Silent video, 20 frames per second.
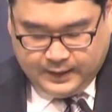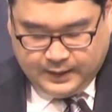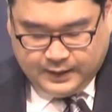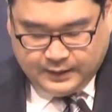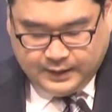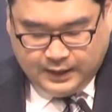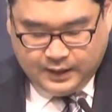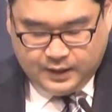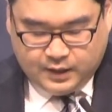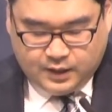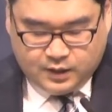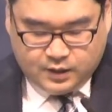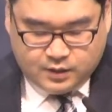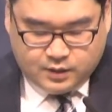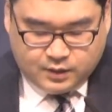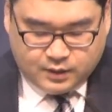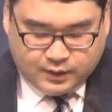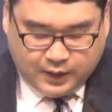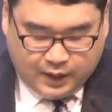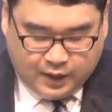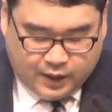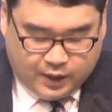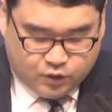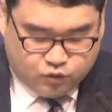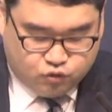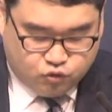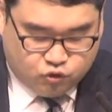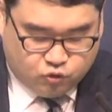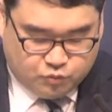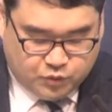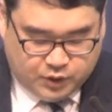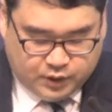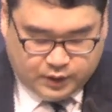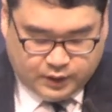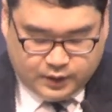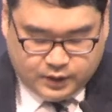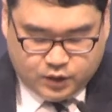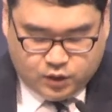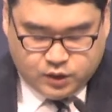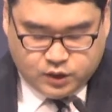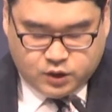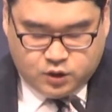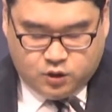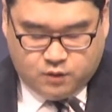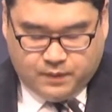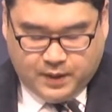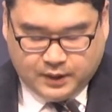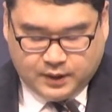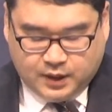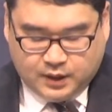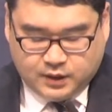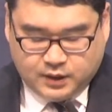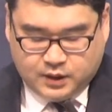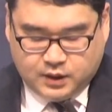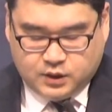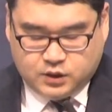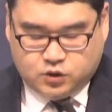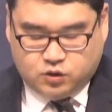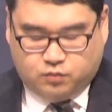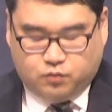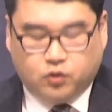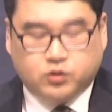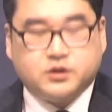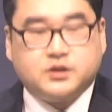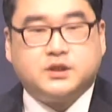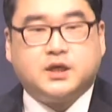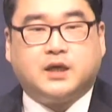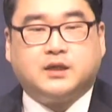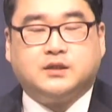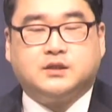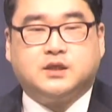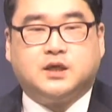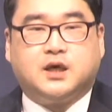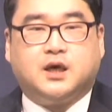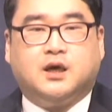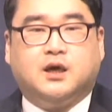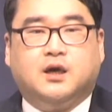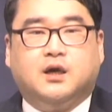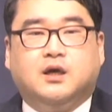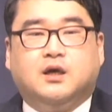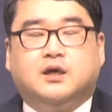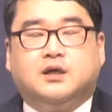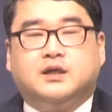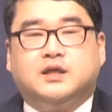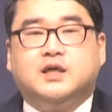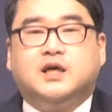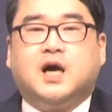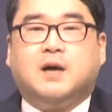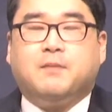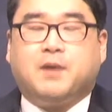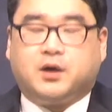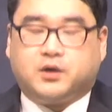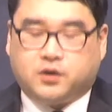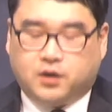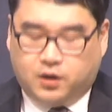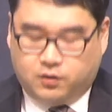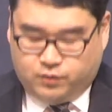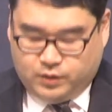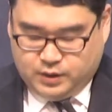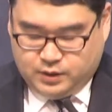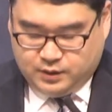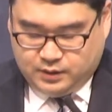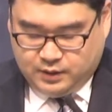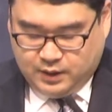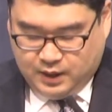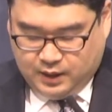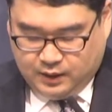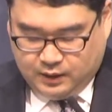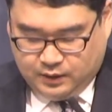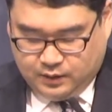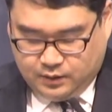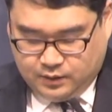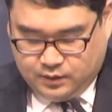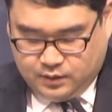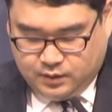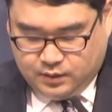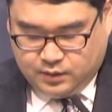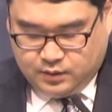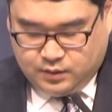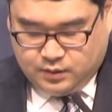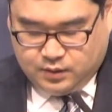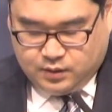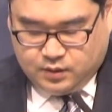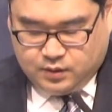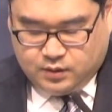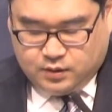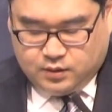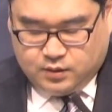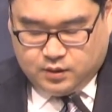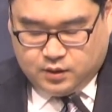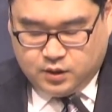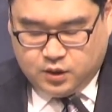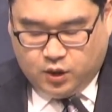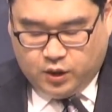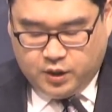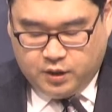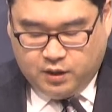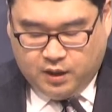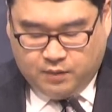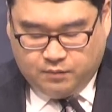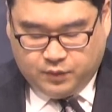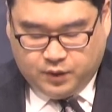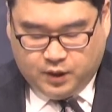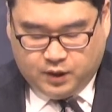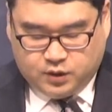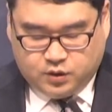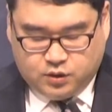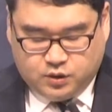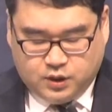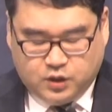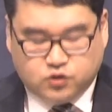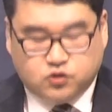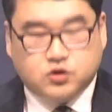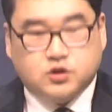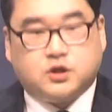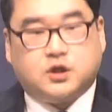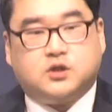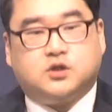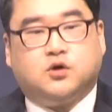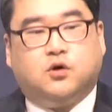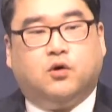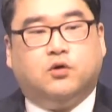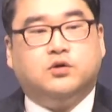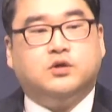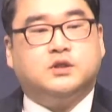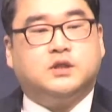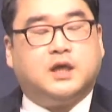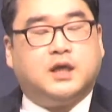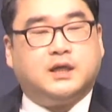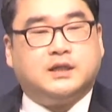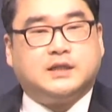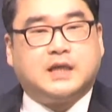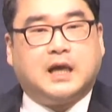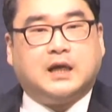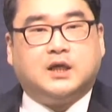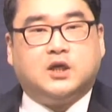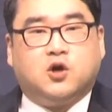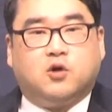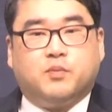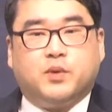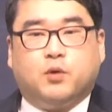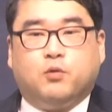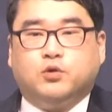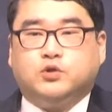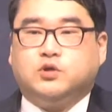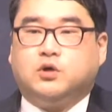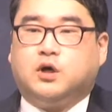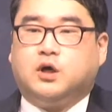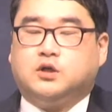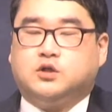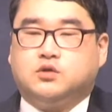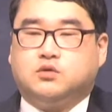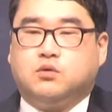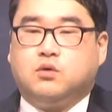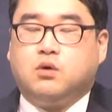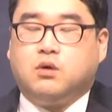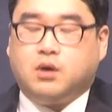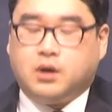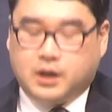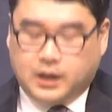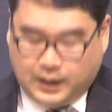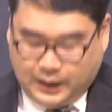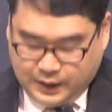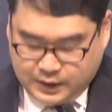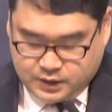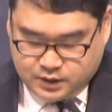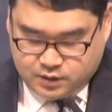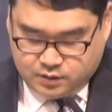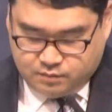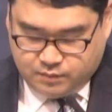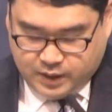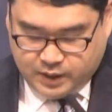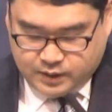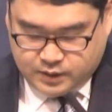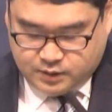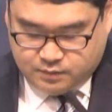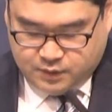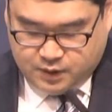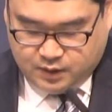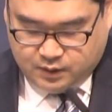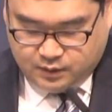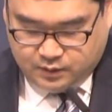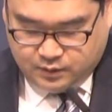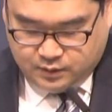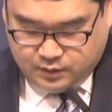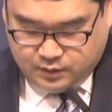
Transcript: 딸의, 딸의 죽음을 현실로 받아들이지도 못한 채 기가 막혀 하고 있는데 그 여인과 함께 있던 예수님께서 어느새 자기 옆에 오셔가지고 하시는 말씀이